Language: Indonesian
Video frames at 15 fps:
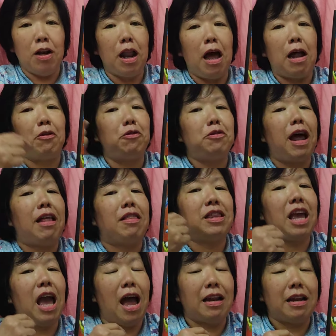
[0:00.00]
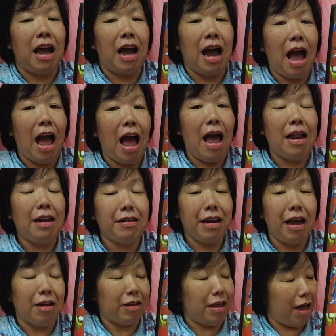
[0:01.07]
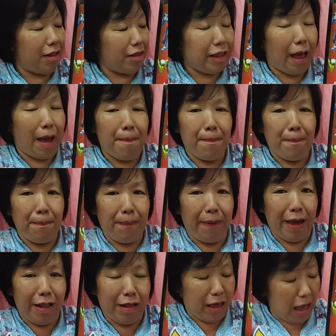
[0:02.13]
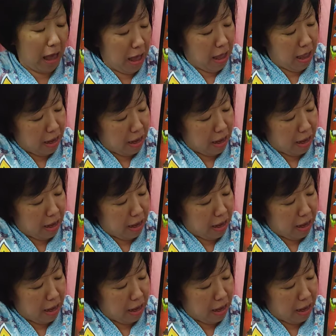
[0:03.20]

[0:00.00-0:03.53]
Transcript: lalu nanti anak-anak yang tempel ya